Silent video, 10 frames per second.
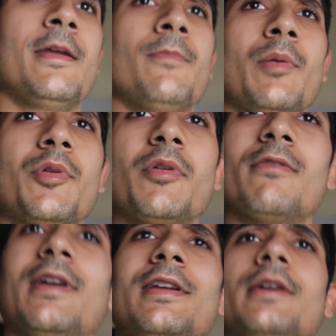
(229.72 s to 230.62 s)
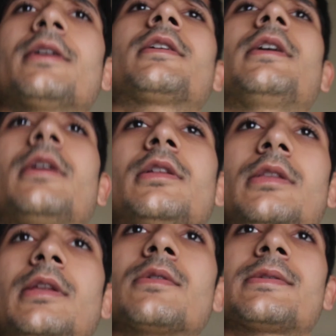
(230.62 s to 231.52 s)
एम अभी भी वही है कि
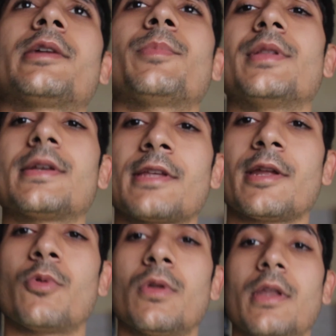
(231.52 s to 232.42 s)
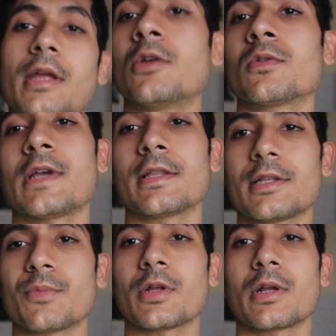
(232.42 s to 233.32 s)
तीनों सेट में दस रेप नहीं हो
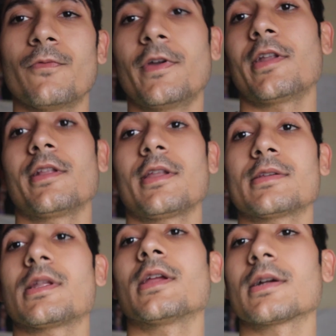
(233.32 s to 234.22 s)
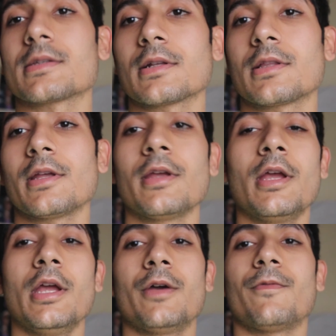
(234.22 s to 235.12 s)
जाते तब तक हम वेट इंक्रीज नहीं कर सकते
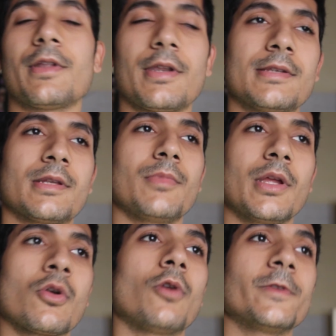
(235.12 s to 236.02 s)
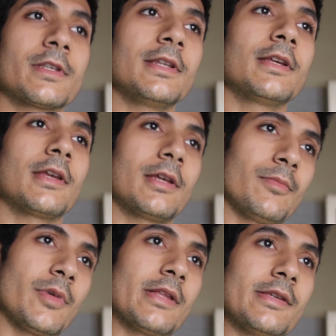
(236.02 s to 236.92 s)
वन रीज़न बीइंग ऑब्वियसली कि
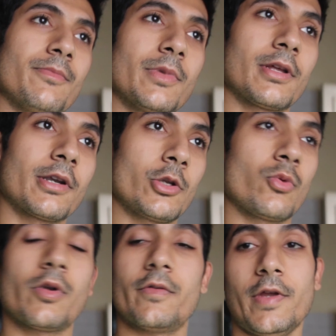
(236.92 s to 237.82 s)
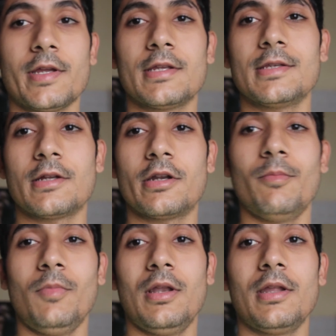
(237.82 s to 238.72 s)
मेरे जिम में थर्टी टू पॉइंट फाइव के जी का
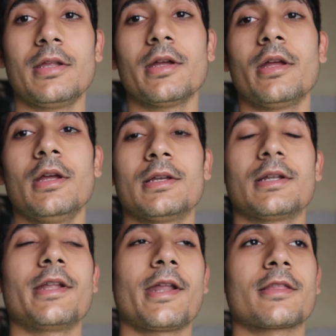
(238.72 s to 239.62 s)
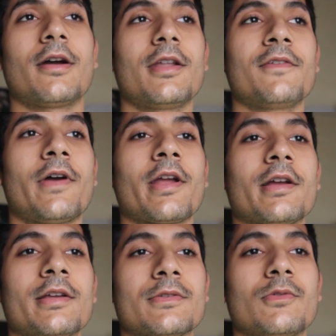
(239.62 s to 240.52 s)
डम्बल नहीं है डायरेक्ट थर्टी फाइव
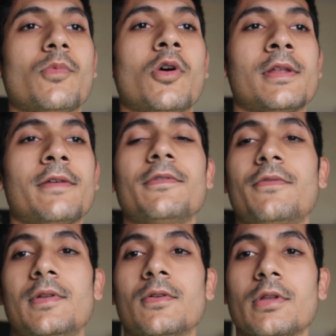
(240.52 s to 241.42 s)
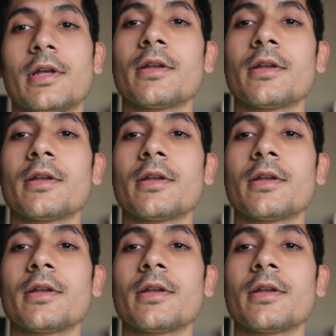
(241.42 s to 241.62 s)
का है सो बहुत हैवी फील होता